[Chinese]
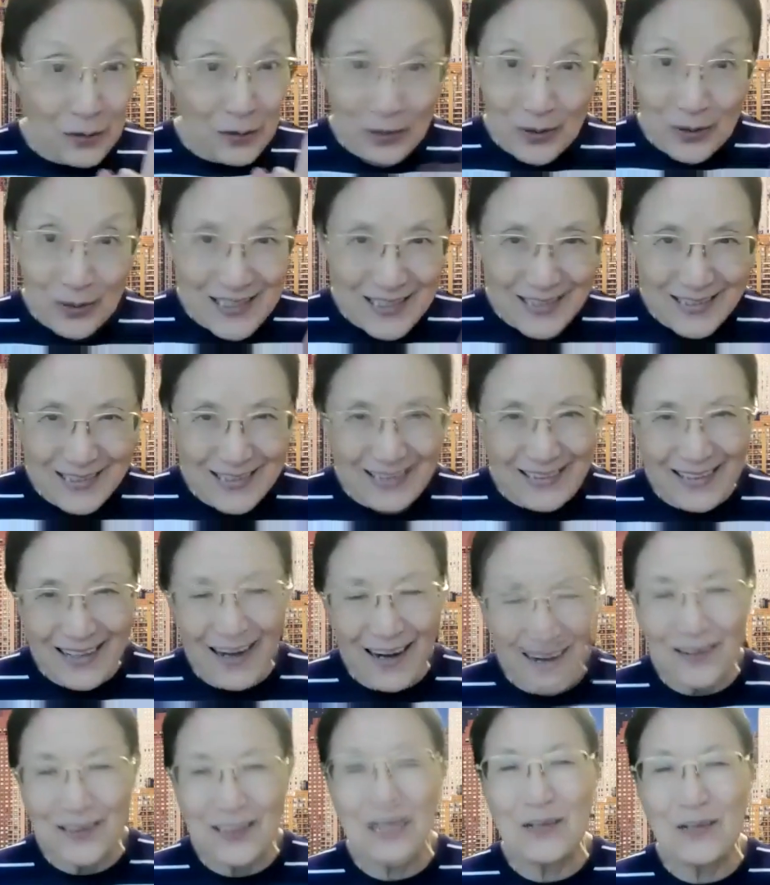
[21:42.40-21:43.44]
都记得
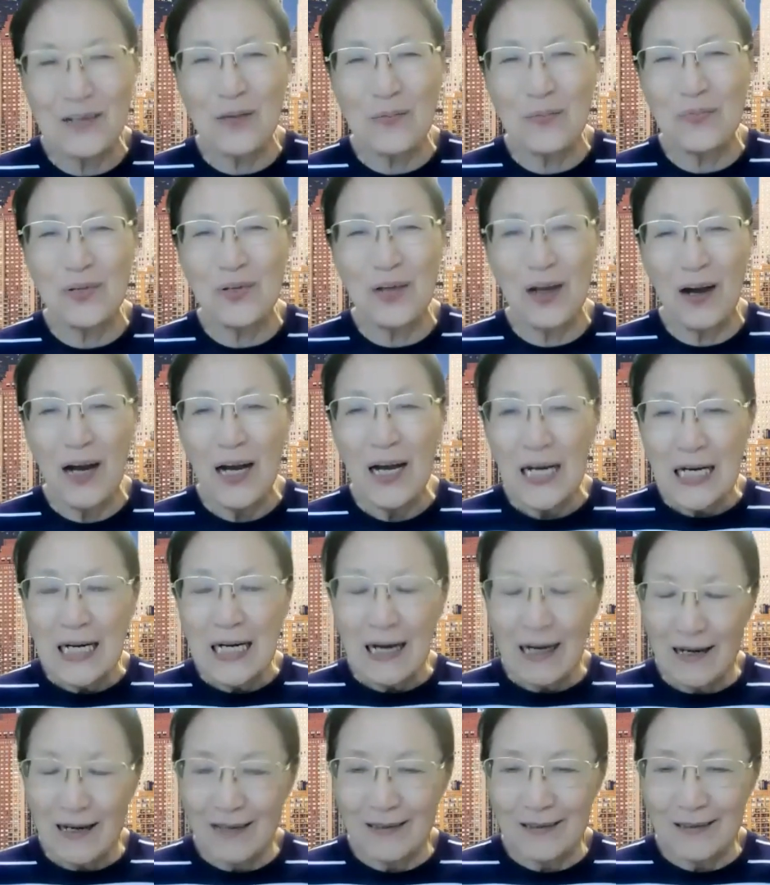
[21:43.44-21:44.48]
啊，千万不要
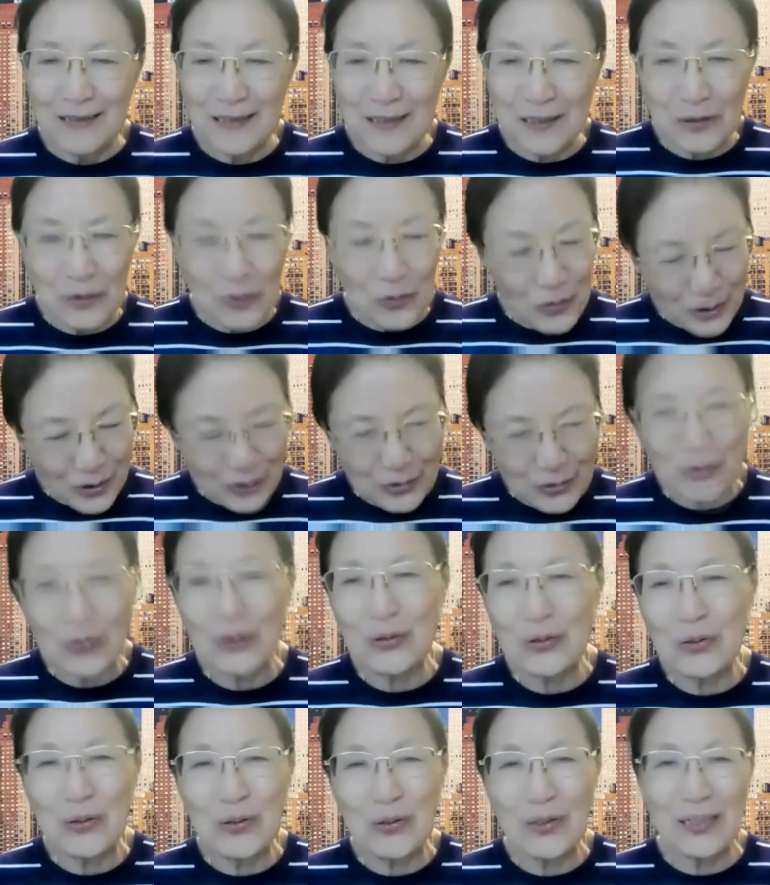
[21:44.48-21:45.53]
啊，自我
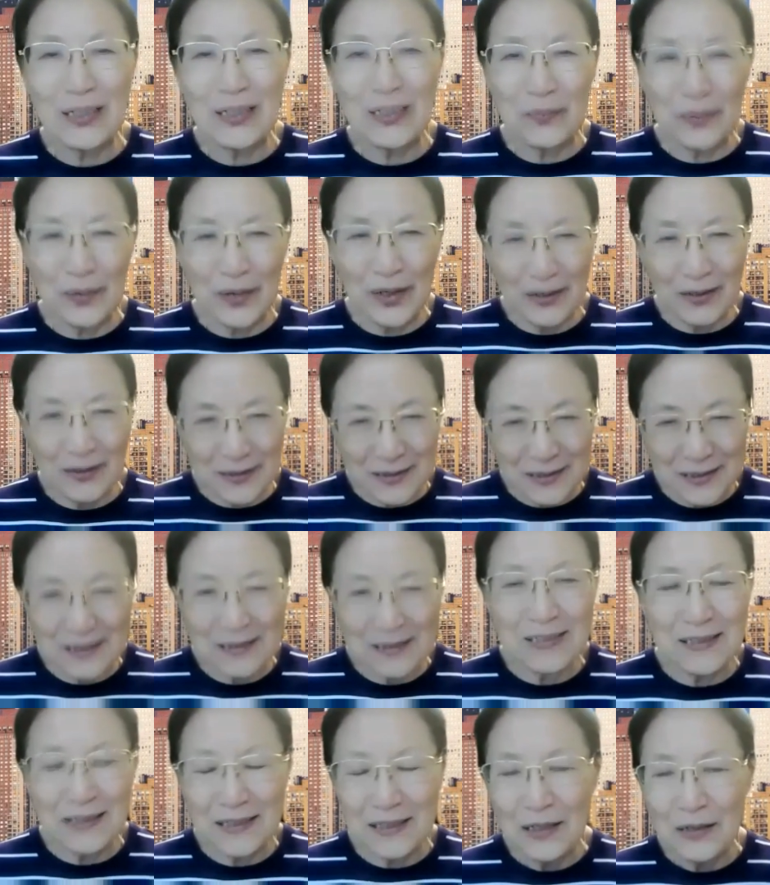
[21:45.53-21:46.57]
蹉跎，也不要自
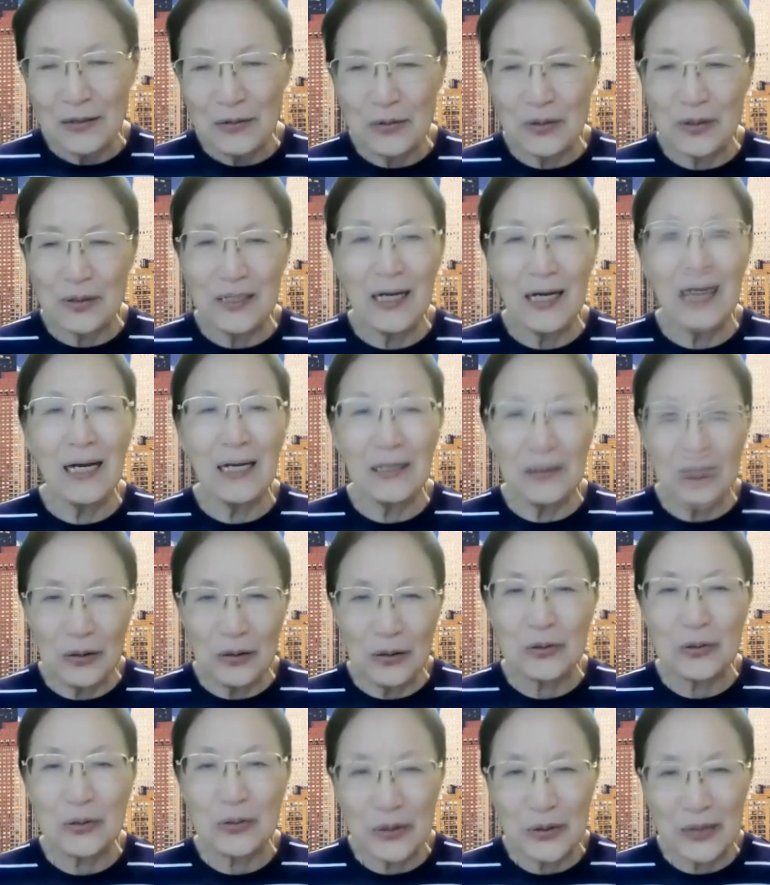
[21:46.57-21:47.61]
己觉得很有
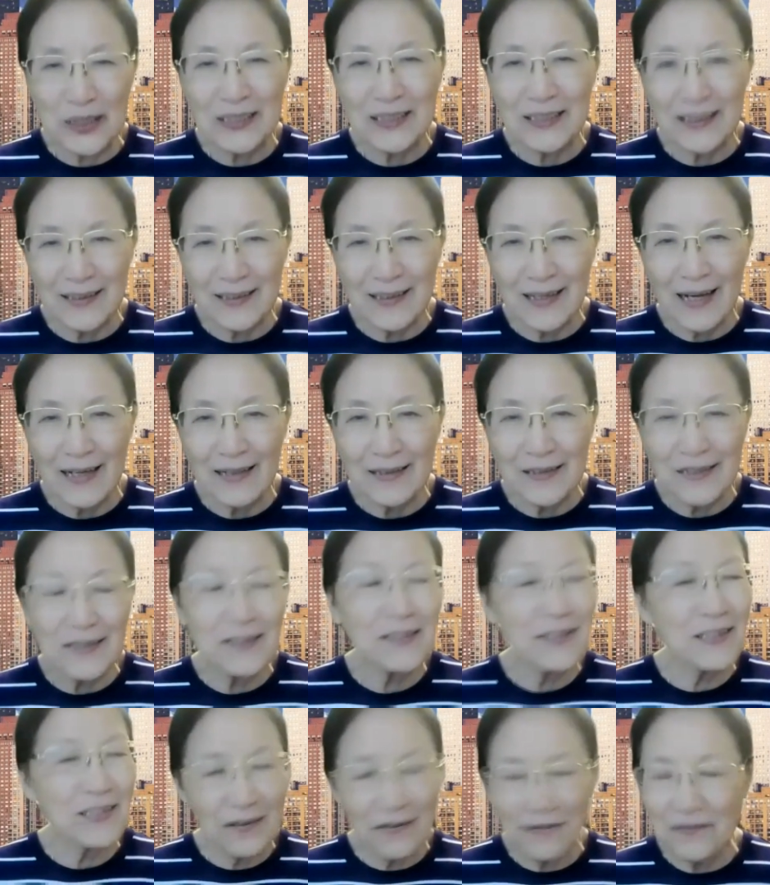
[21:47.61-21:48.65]
挫折感。这
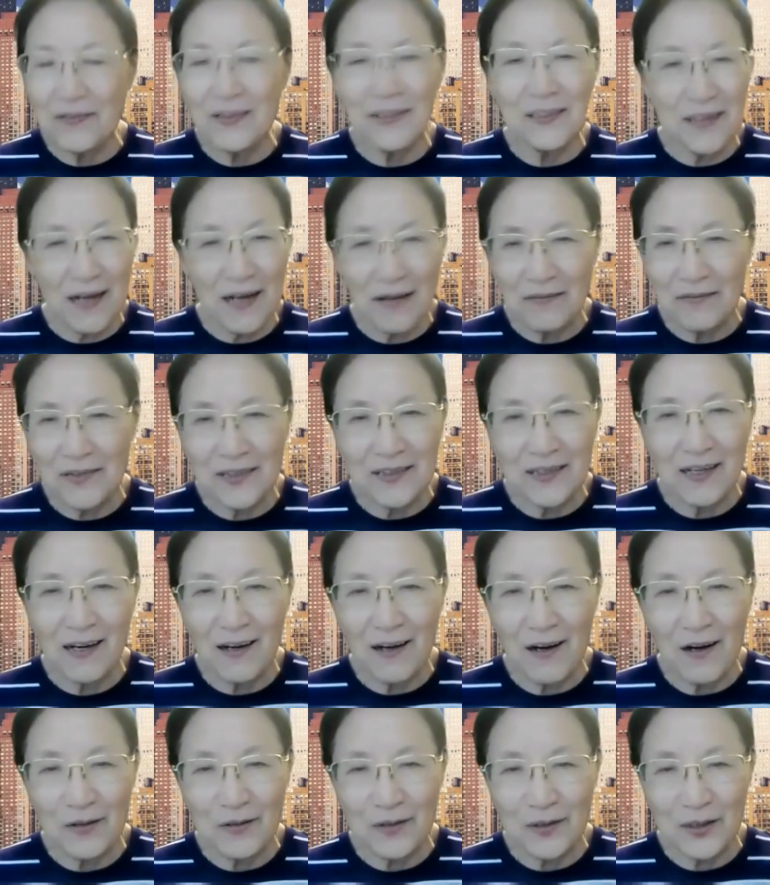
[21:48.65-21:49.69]
是一个非常非常
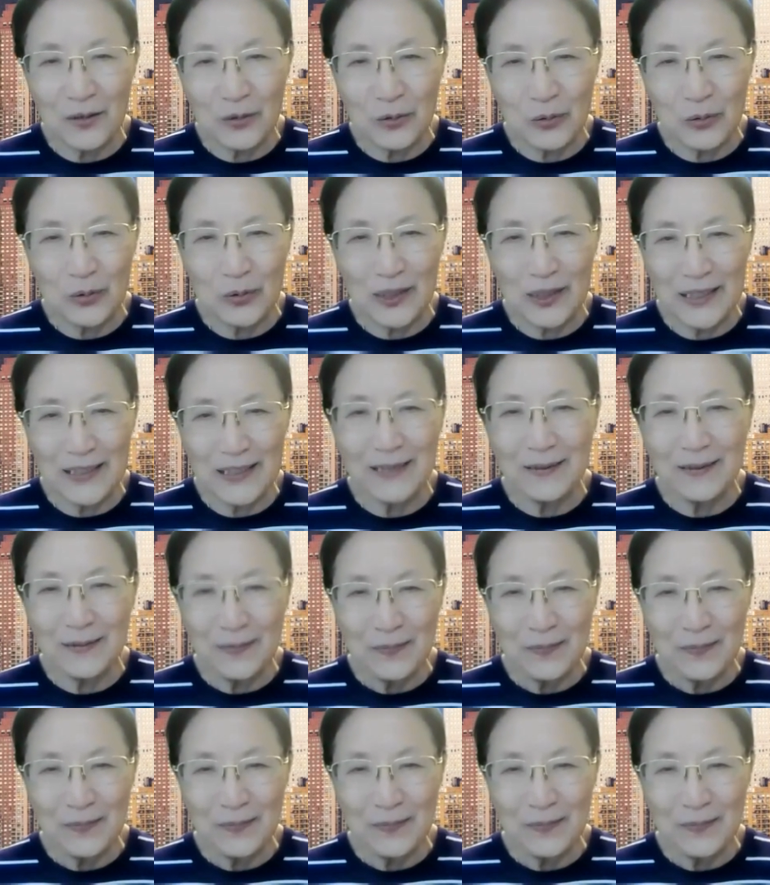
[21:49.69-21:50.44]
好的鼓励。